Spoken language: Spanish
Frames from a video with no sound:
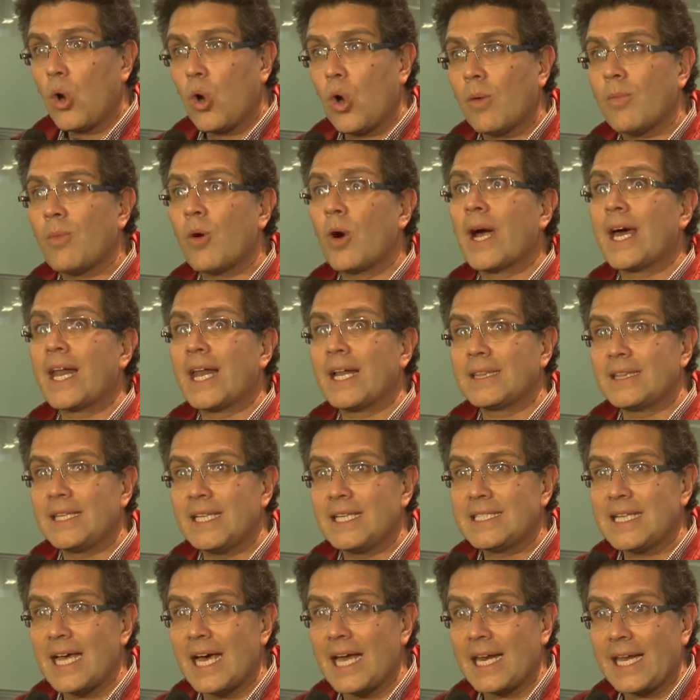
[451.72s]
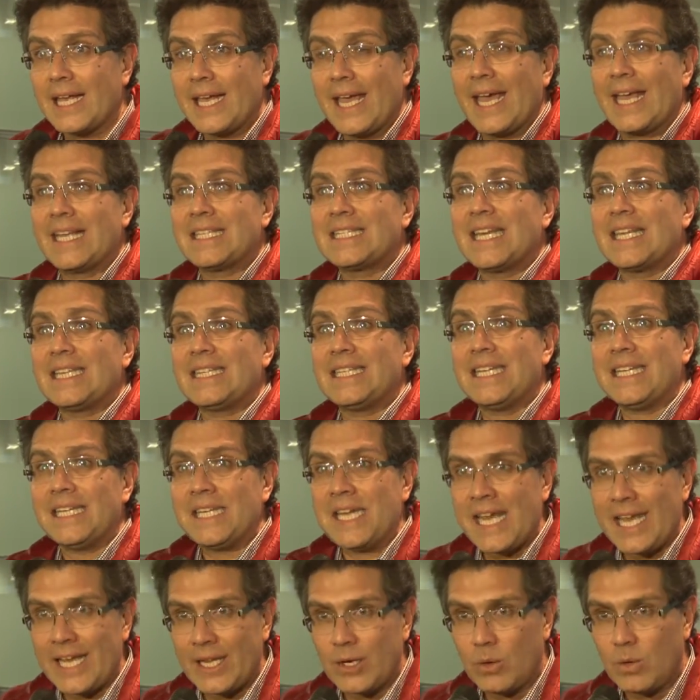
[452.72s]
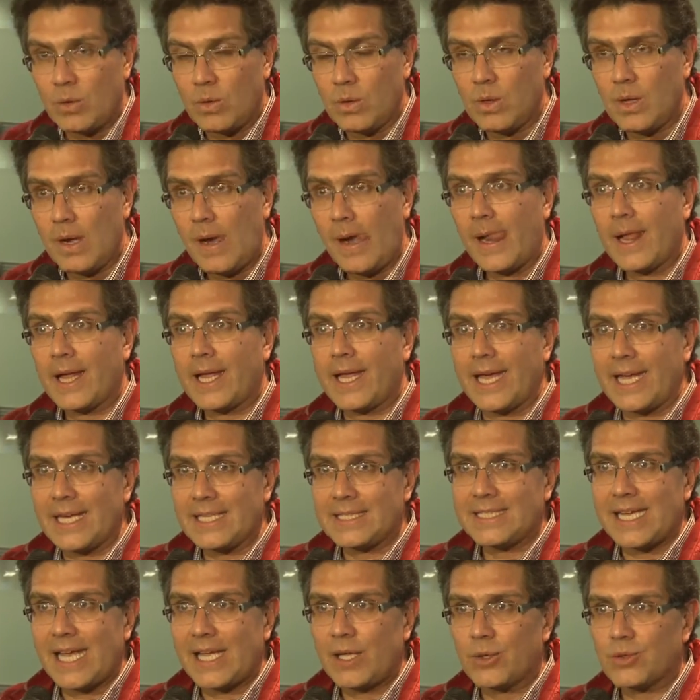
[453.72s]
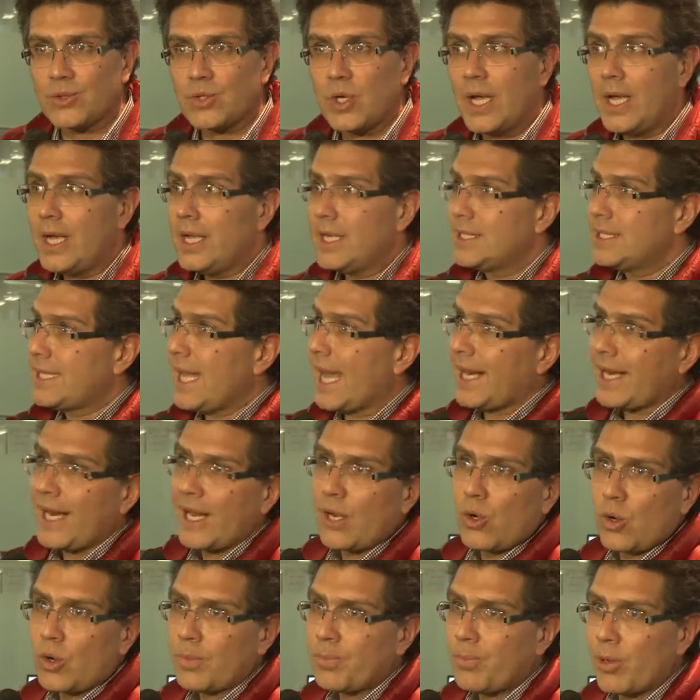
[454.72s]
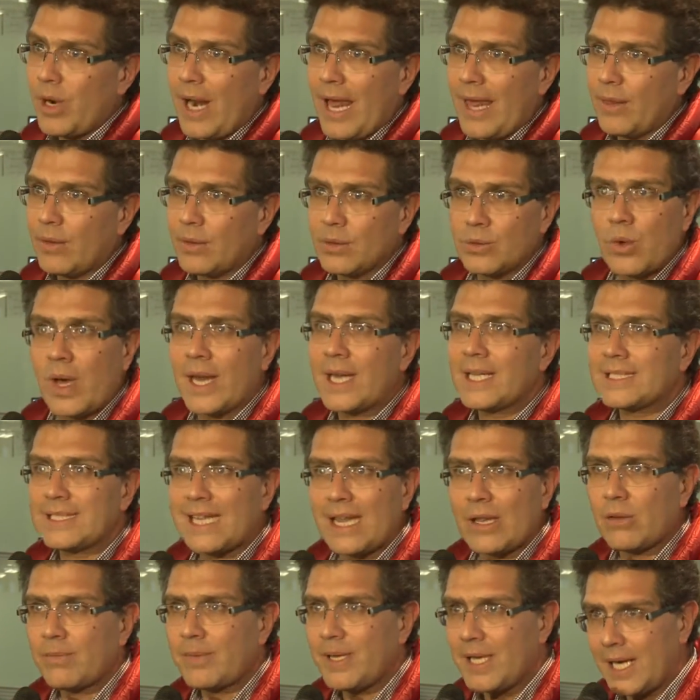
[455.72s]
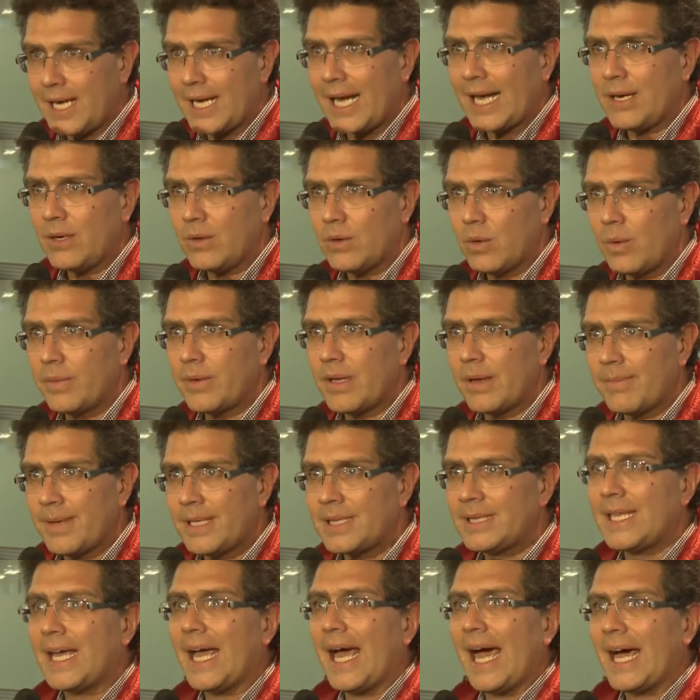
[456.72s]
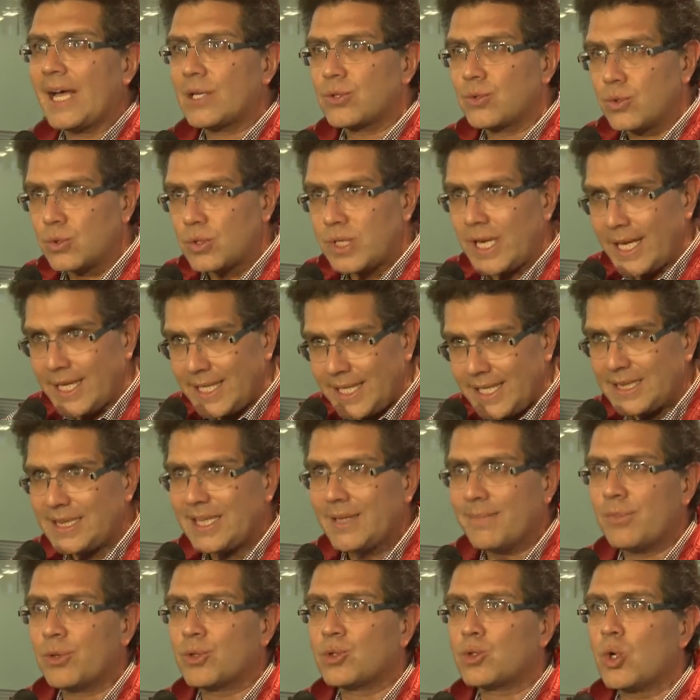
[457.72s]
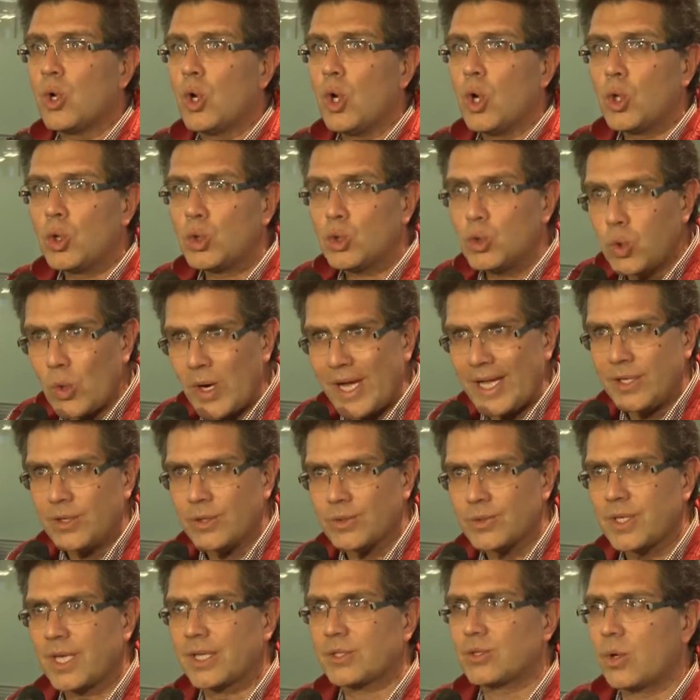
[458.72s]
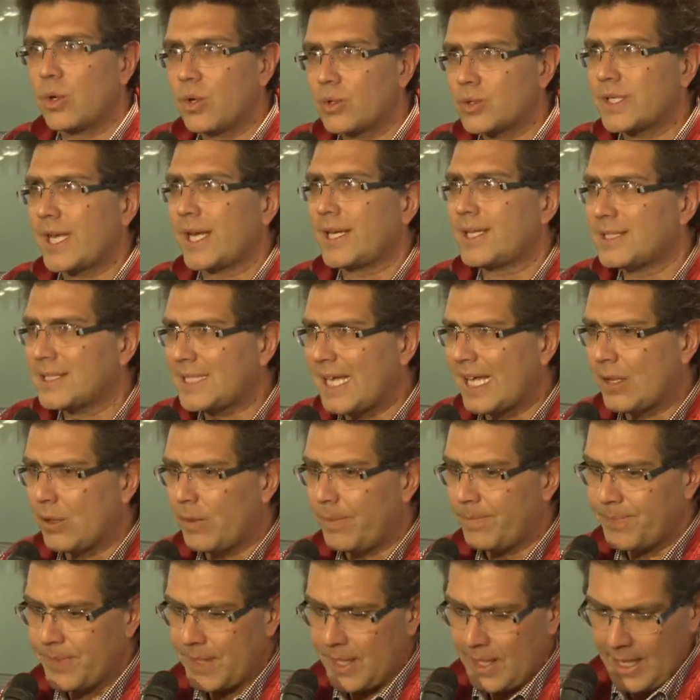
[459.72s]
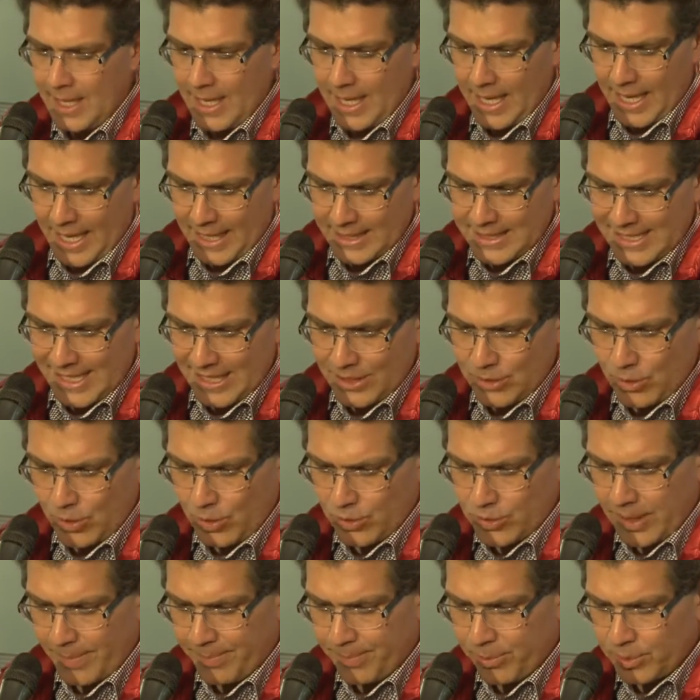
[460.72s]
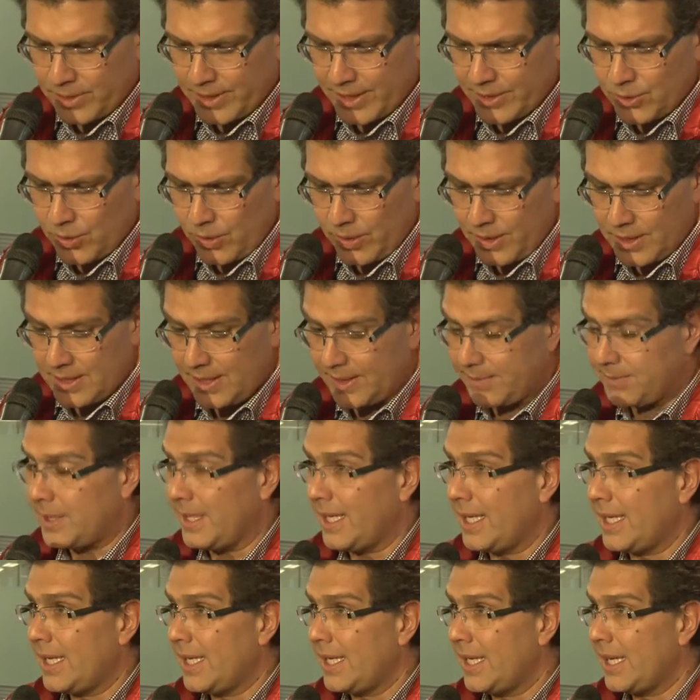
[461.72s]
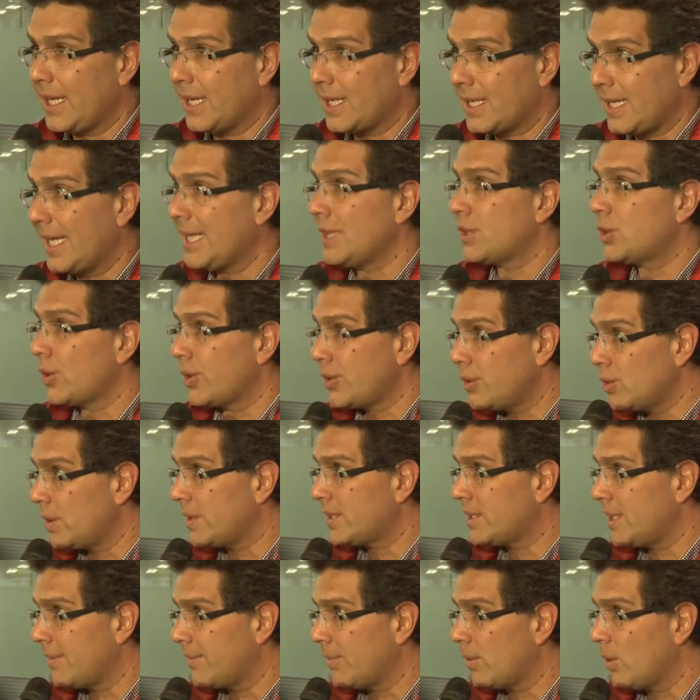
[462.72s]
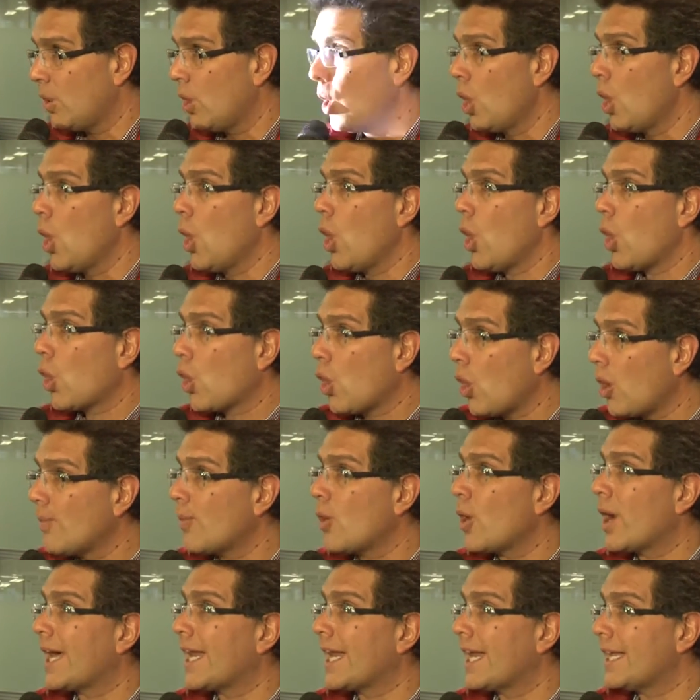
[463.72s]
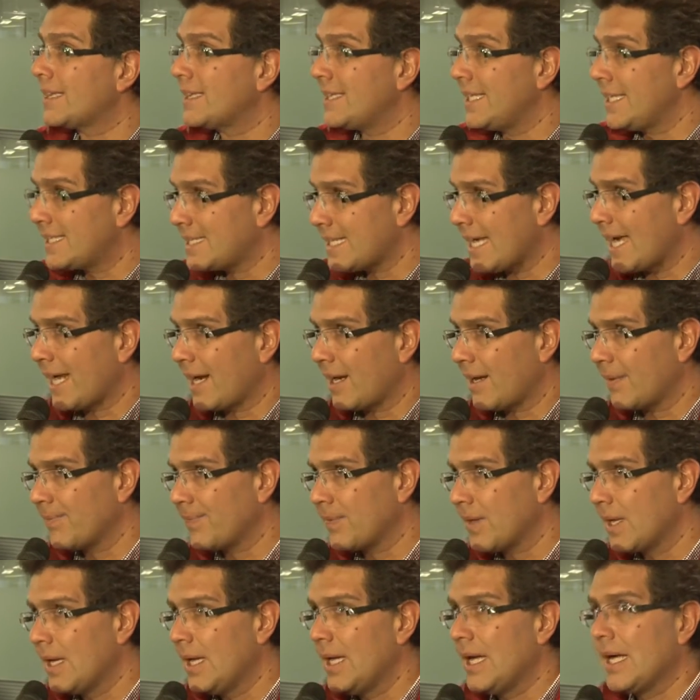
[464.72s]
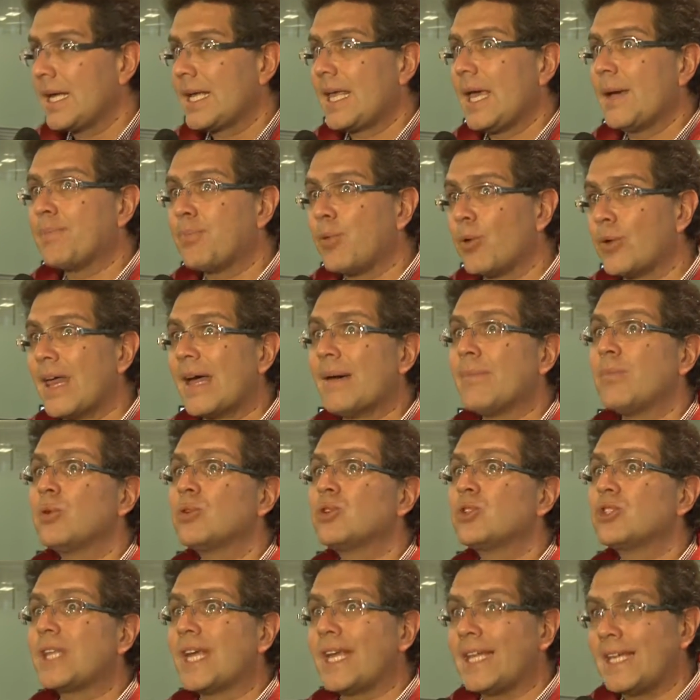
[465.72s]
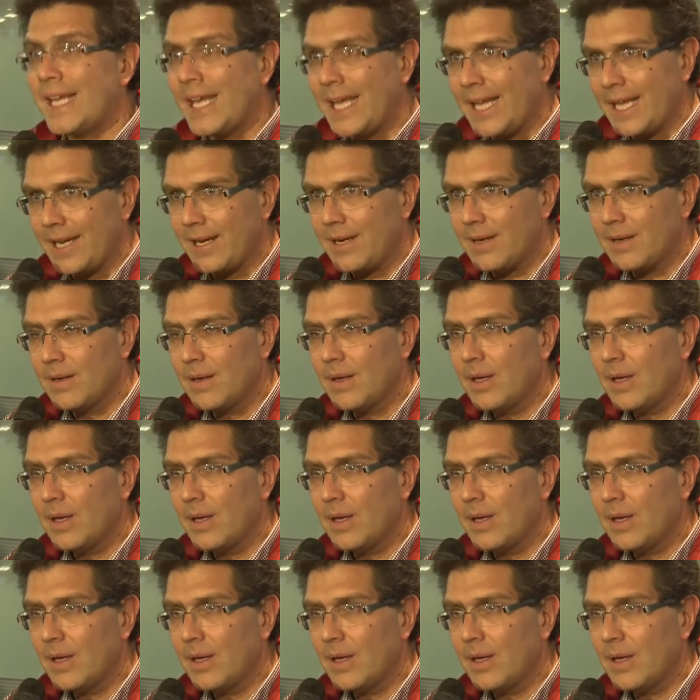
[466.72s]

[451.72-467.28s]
¿Cómo garantizar que ese dinero que es de ellos se ha reincorporado, no al Estado mexicano, obviamente a sus legítimos dueños, que son los que han estado haciendo las aportaciones? Y, y quinto y último, ¿cómo garantizar que podamos tener